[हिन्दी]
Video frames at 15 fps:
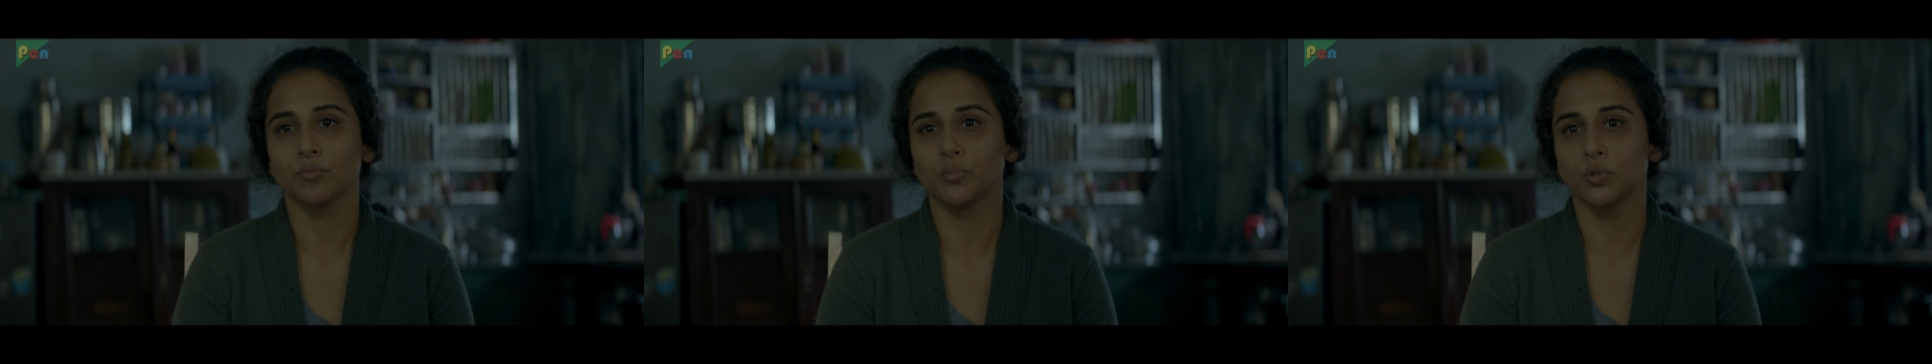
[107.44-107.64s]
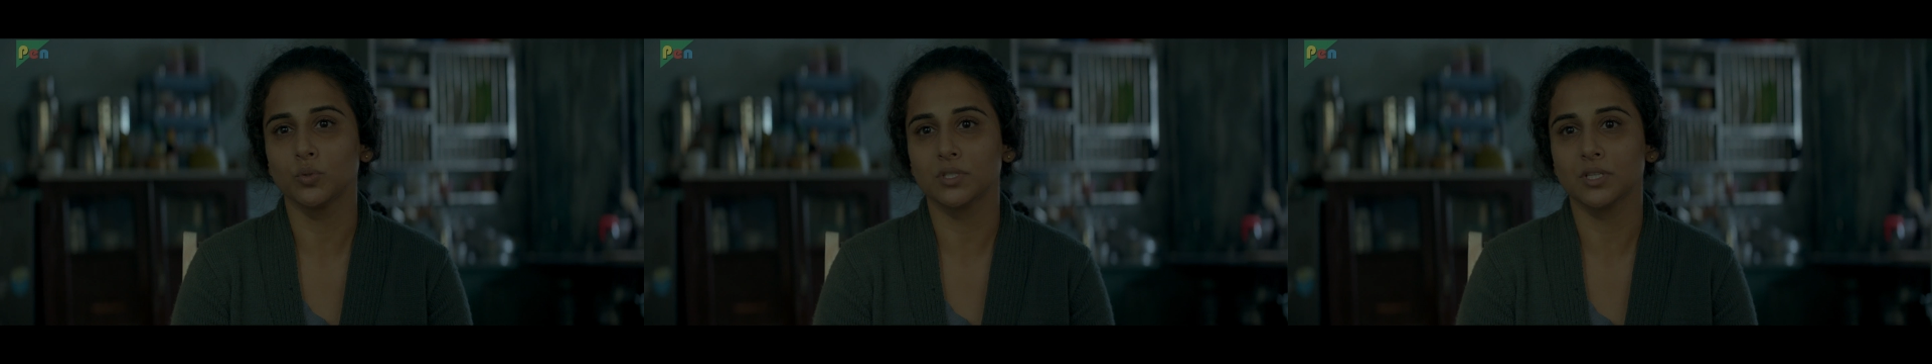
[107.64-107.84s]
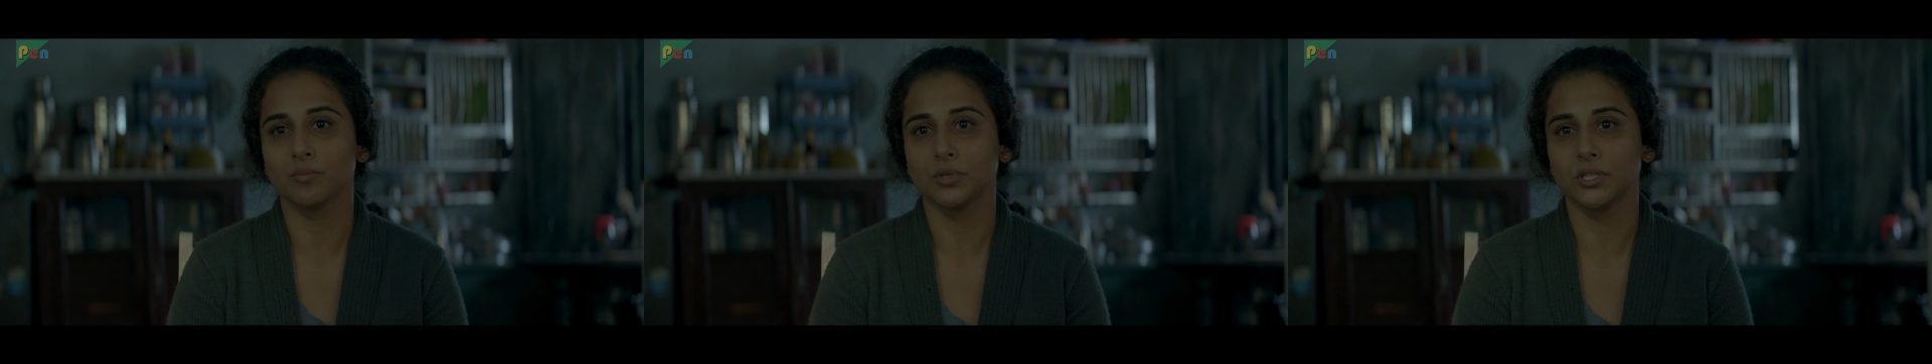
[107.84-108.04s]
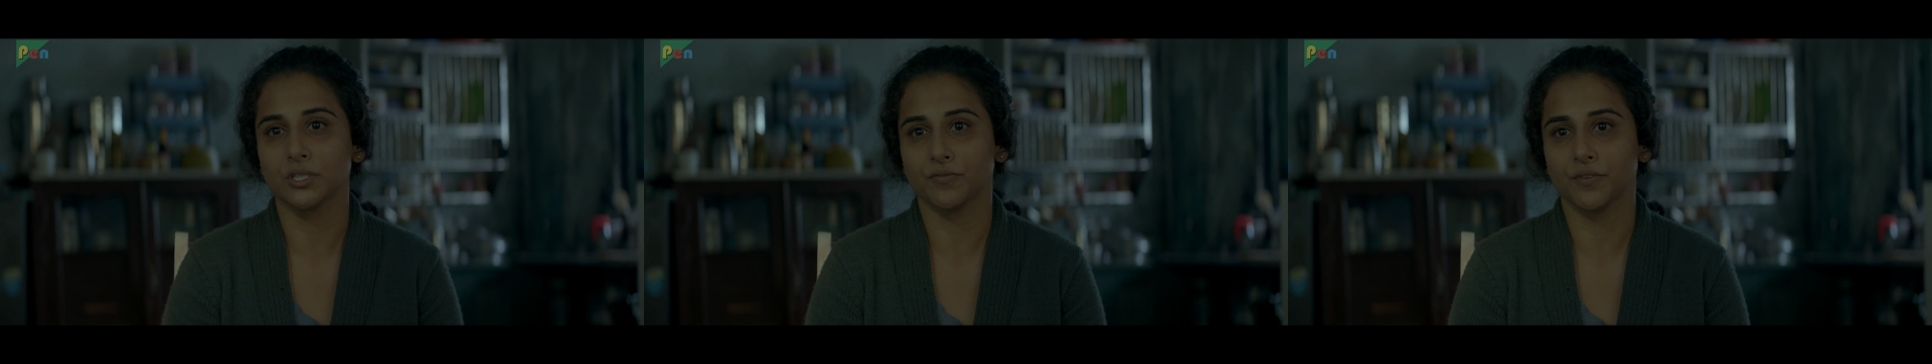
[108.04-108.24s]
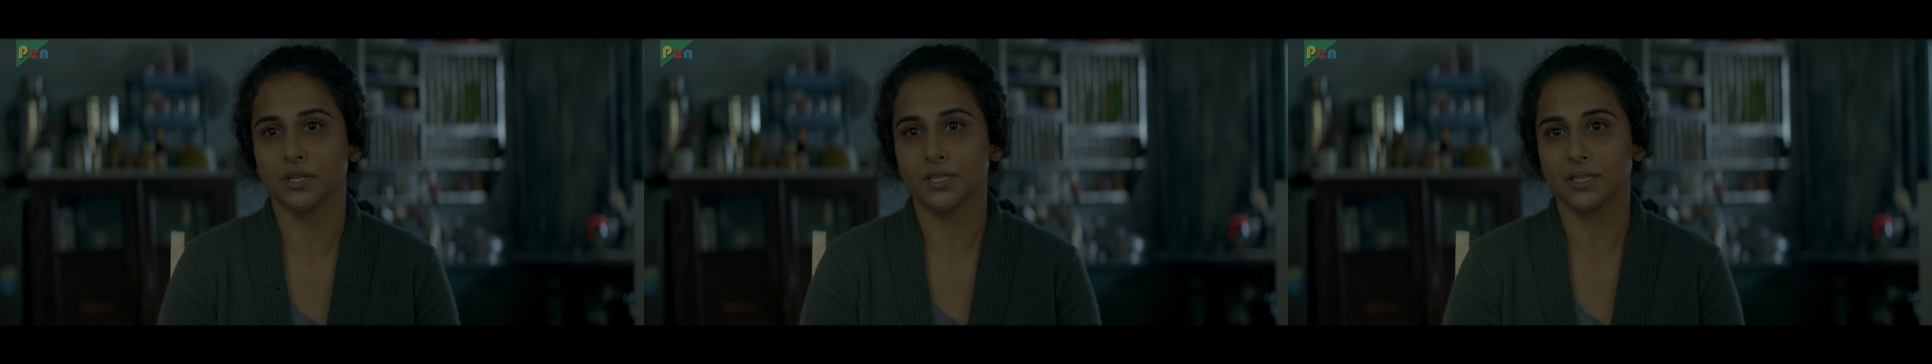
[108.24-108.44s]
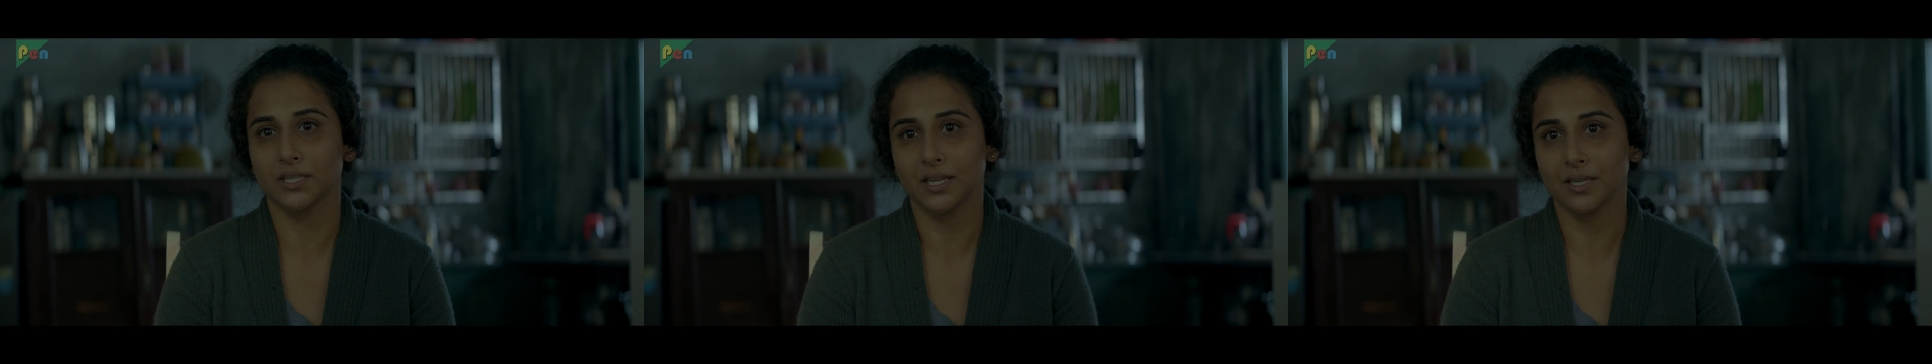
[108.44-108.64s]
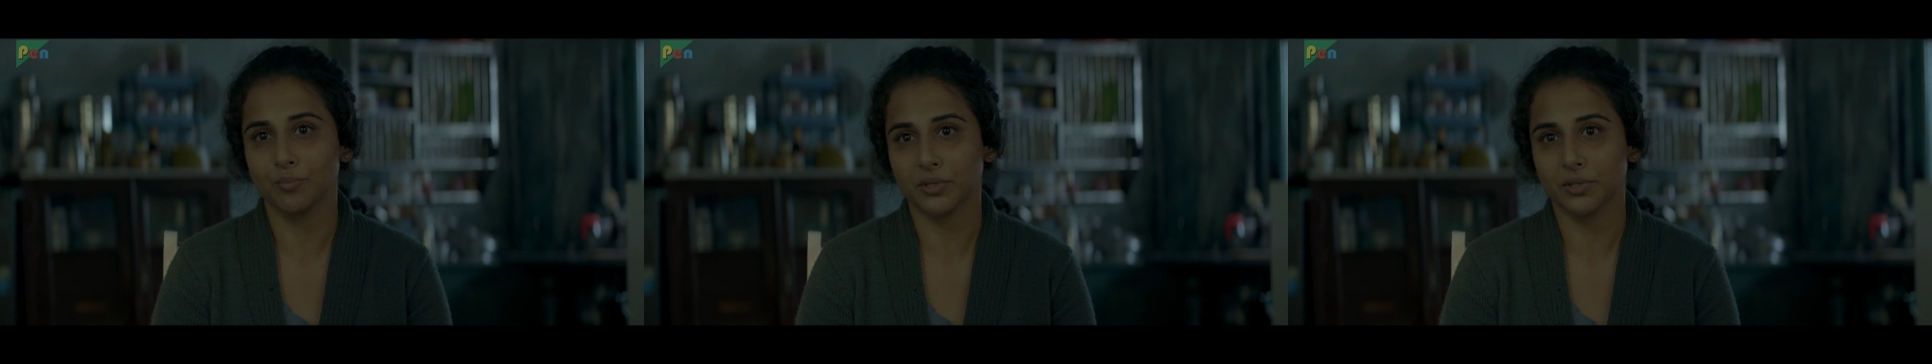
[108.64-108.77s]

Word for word: और अब्यूज़ के बीच फर्क नहीं